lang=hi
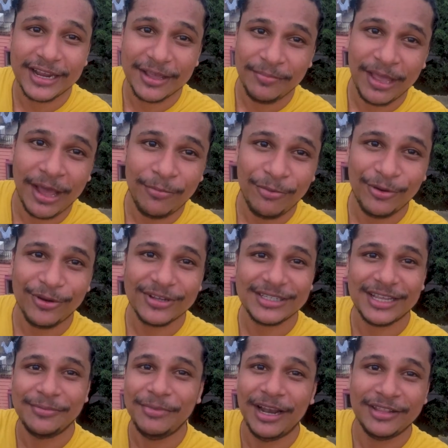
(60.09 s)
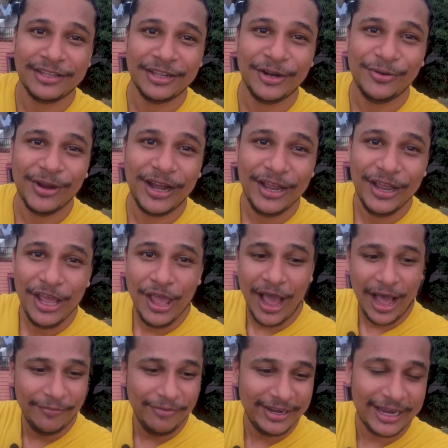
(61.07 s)
जाकर मैं आप लोगों के साथ मिलाते रहूँगा
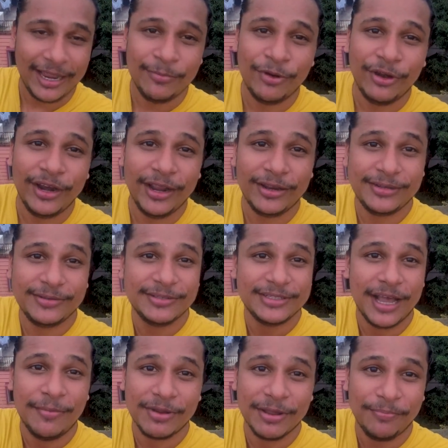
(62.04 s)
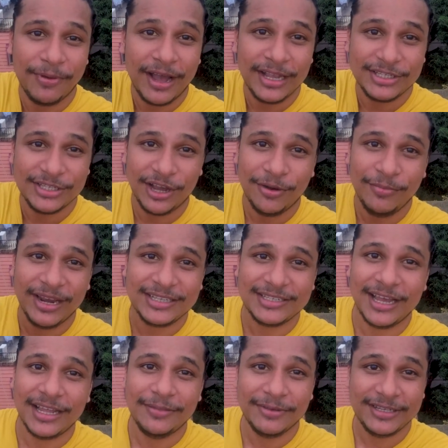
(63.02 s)
अभी टाइम हो रहा है शाम के पाँच और मेरे
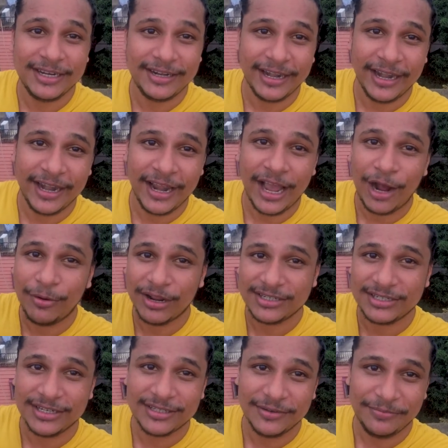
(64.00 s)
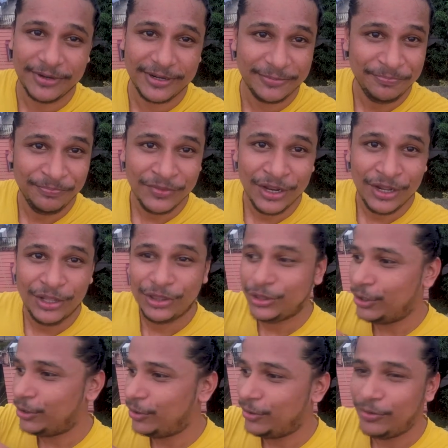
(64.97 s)
सात बजे ट्रेन है हावड़ा स्टेशन पर
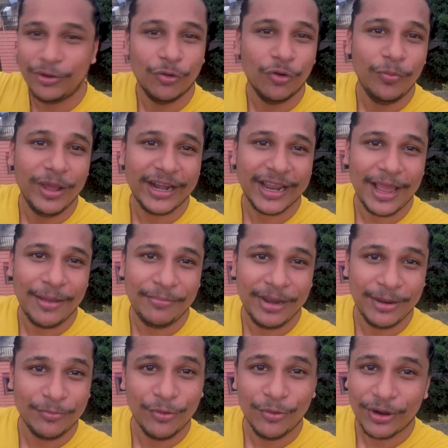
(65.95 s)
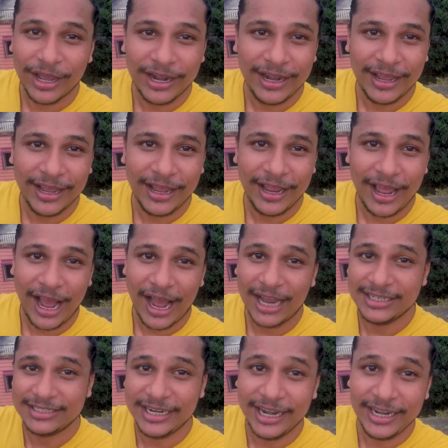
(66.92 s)
तो उबेर कैब मैंने बुक कर लिया है
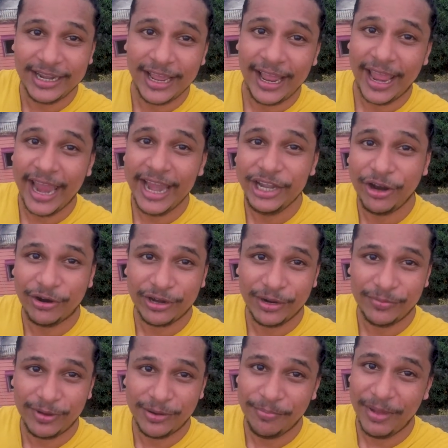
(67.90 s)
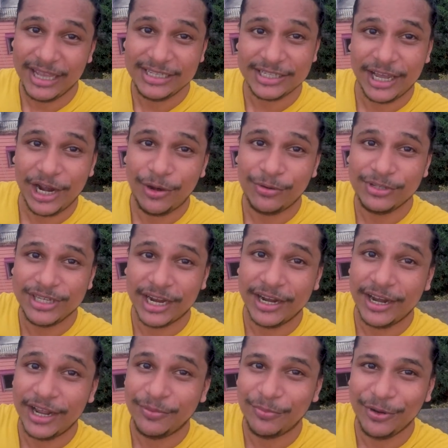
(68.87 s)
आज डेट है एट अक्टूबर मैं जा रहा हूँ
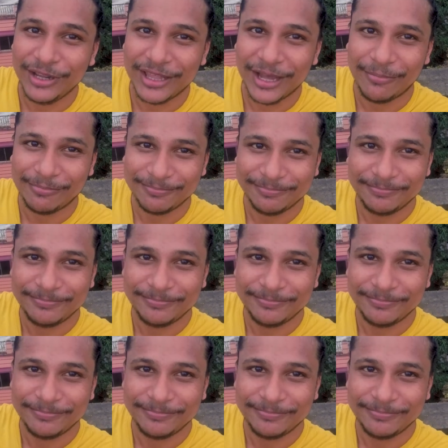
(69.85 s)
जगन्नाथ पूरी धाम